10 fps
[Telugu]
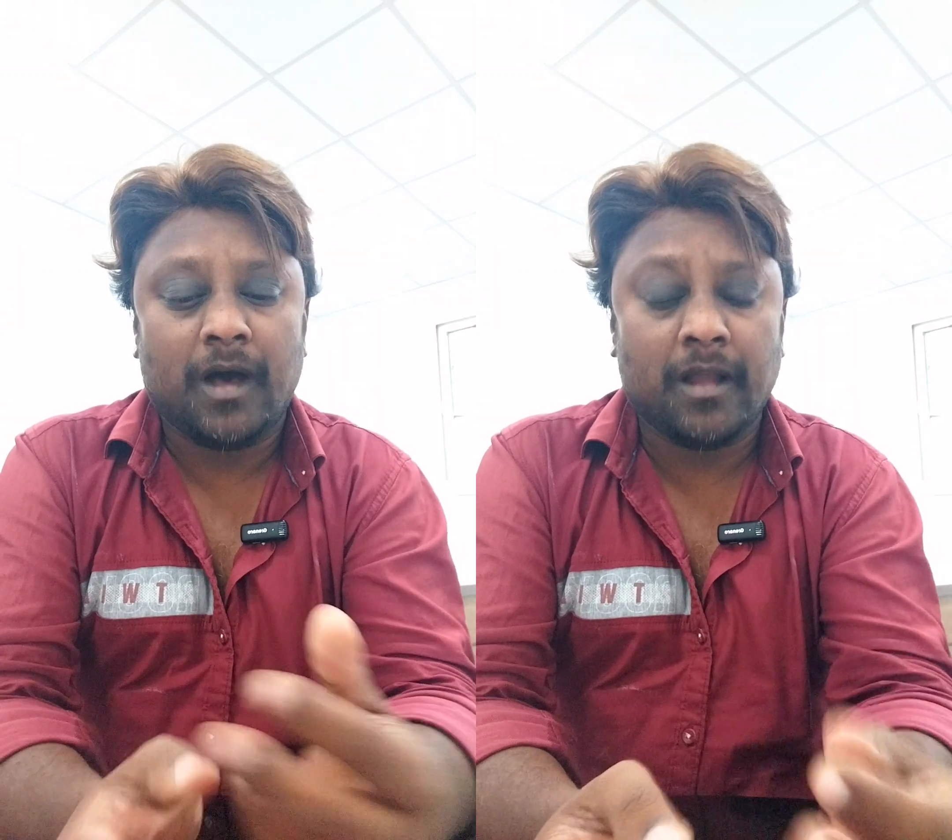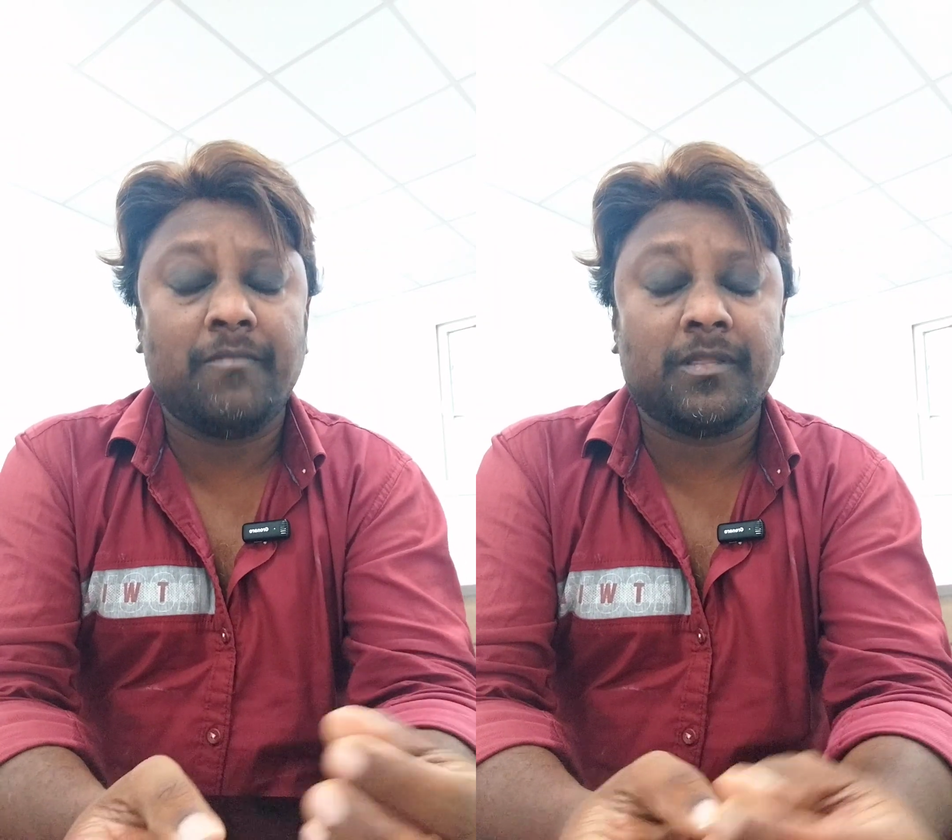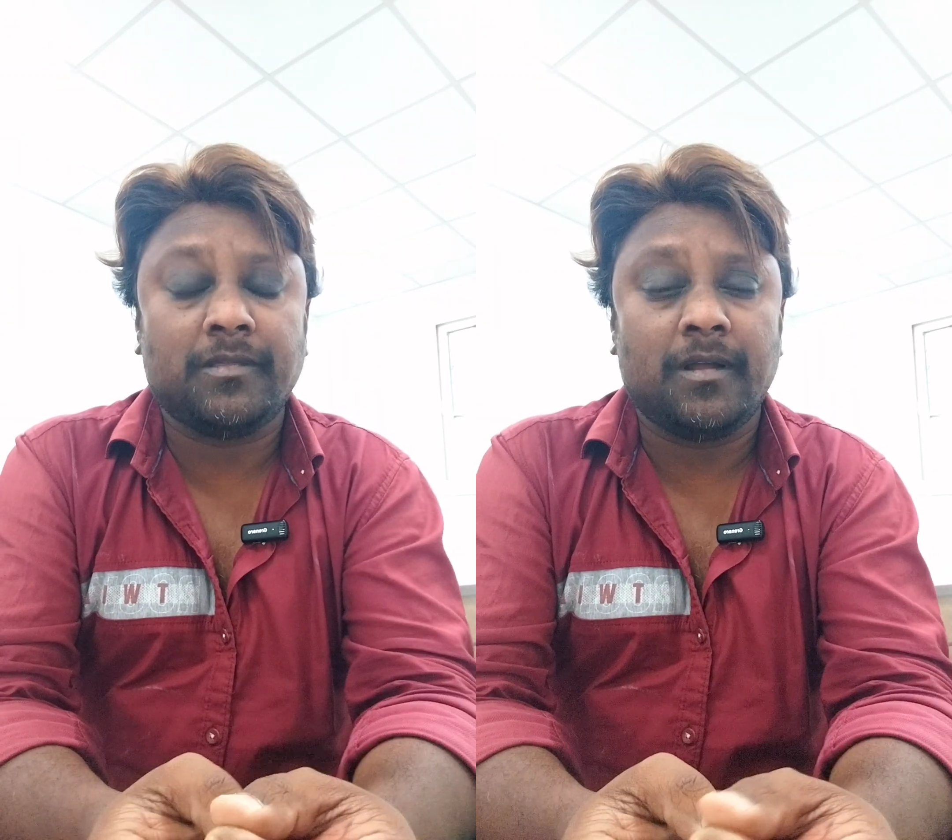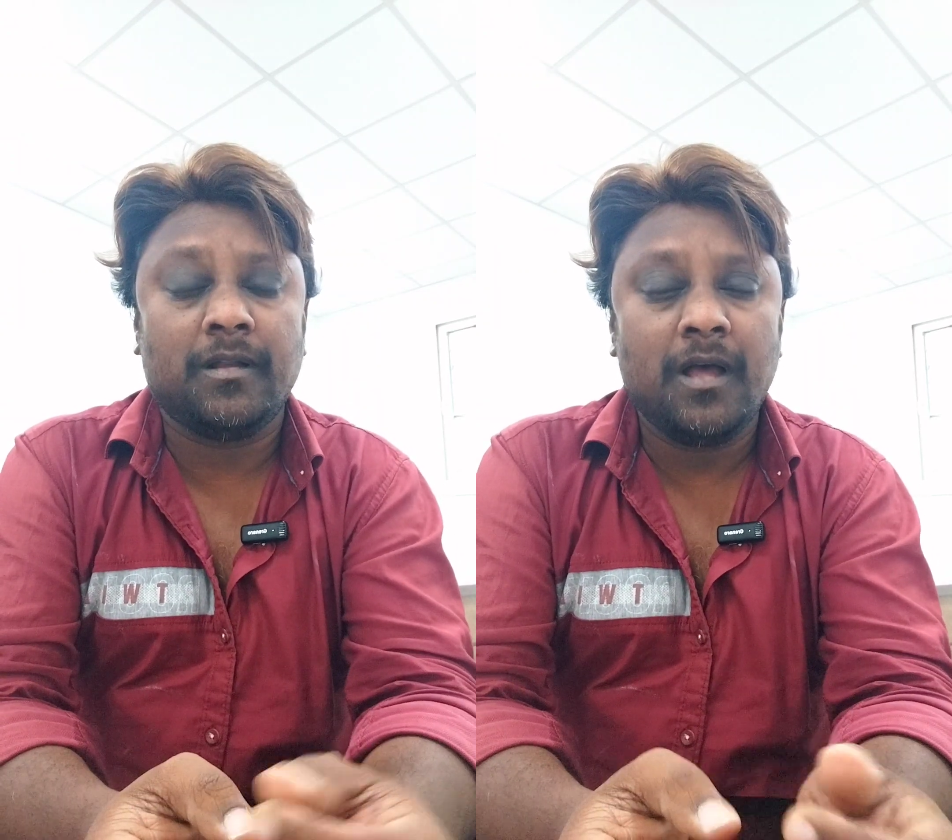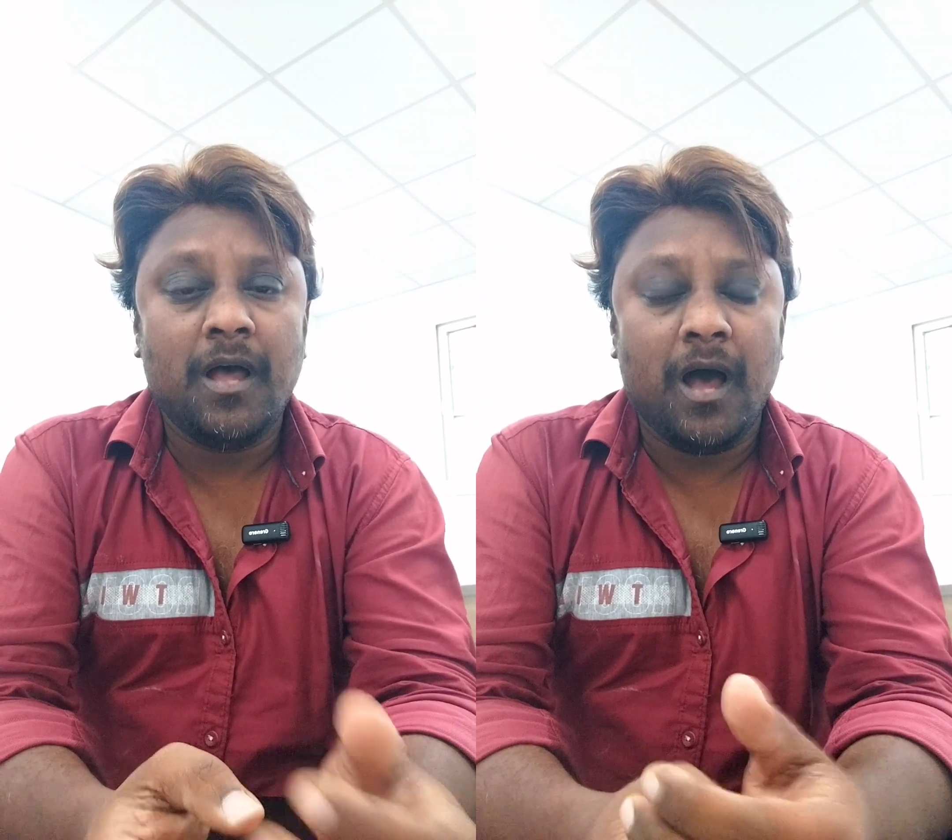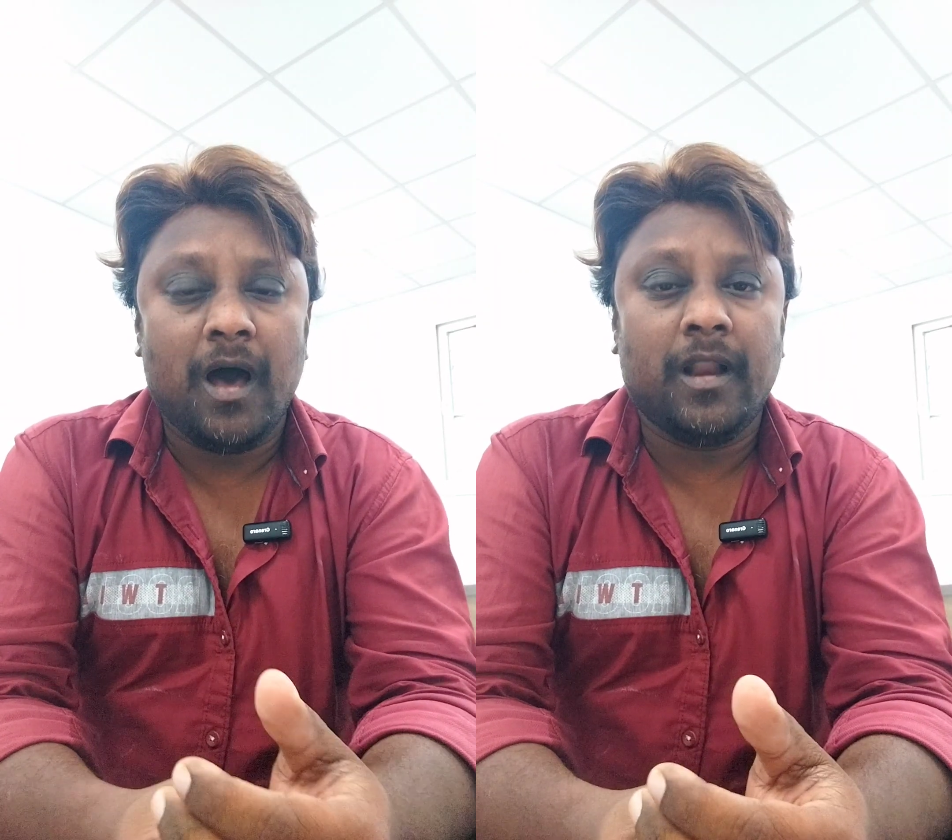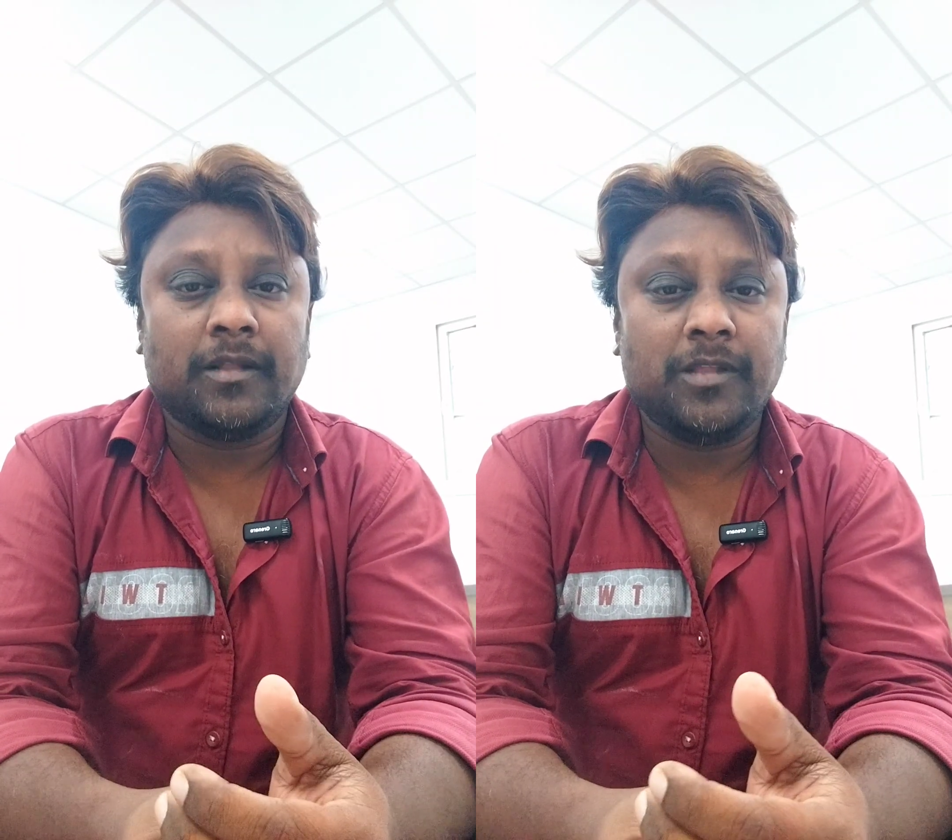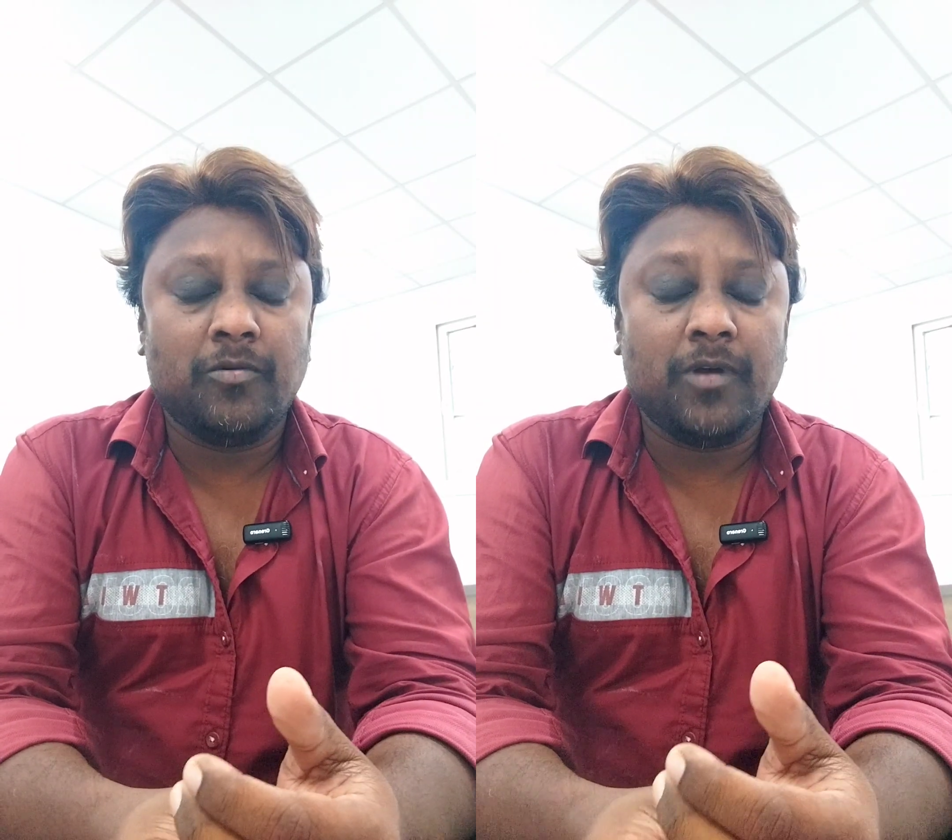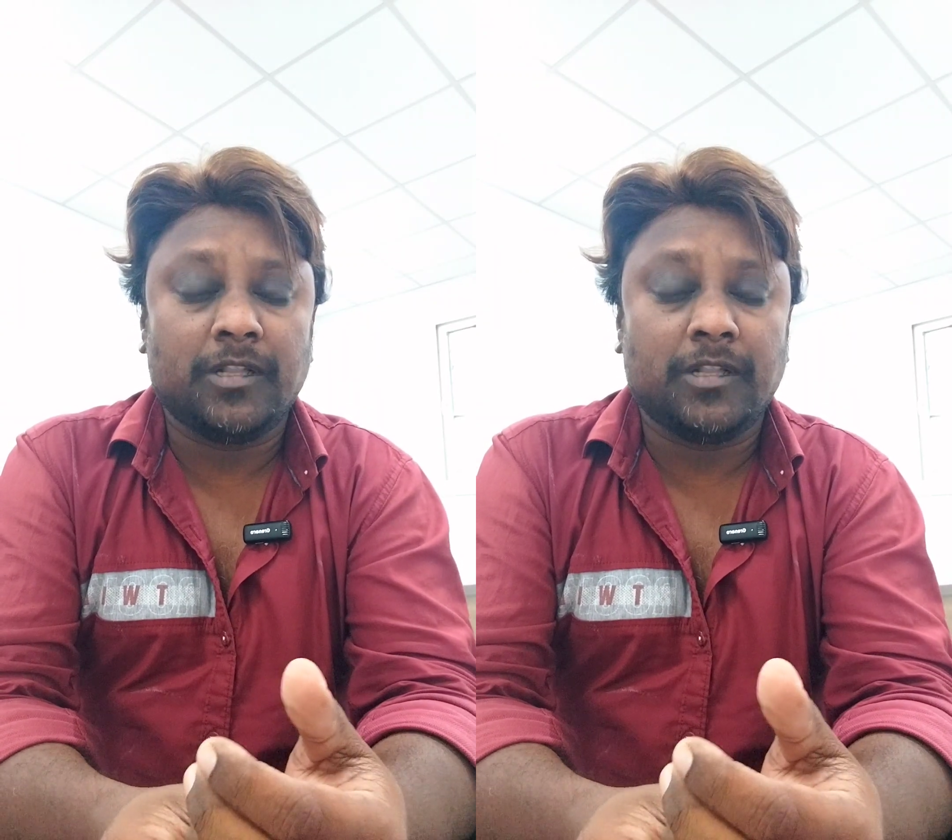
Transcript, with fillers: ఆరా మస్తాన్ అనే అతను